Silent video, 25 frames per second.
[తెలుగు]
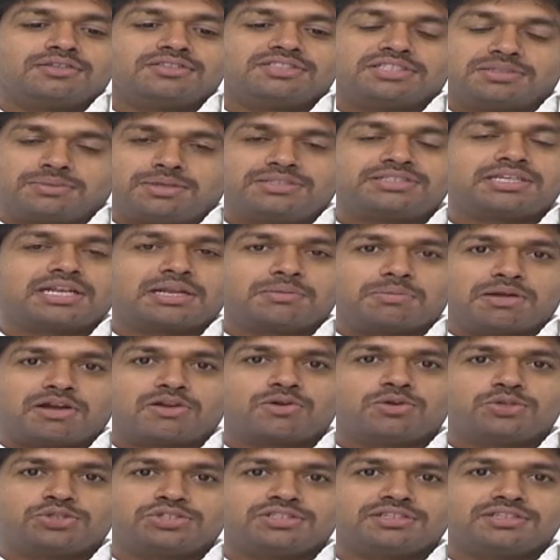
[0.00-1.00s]
సినిమా చాలా
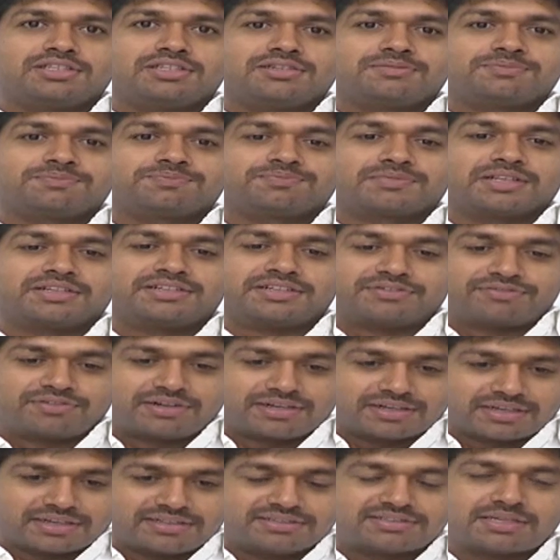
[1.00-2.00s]
బాగా వచ్చింది
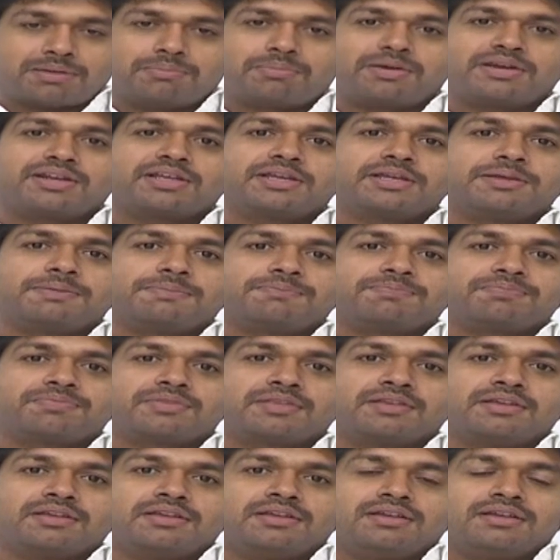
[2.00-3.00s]
డెఫినెట్గా ఈ సమ్మర్కి
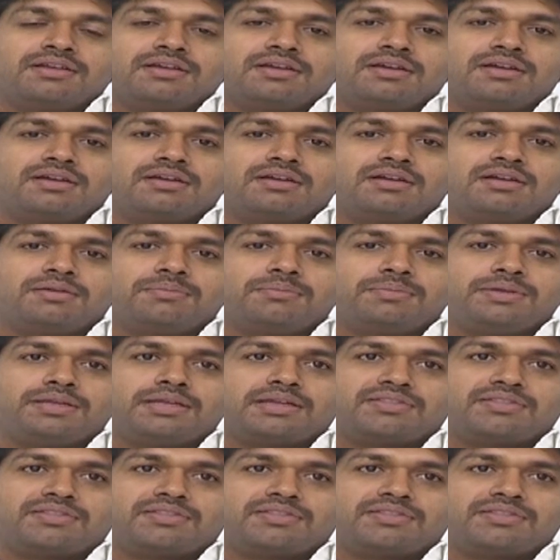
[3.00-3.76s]
మీ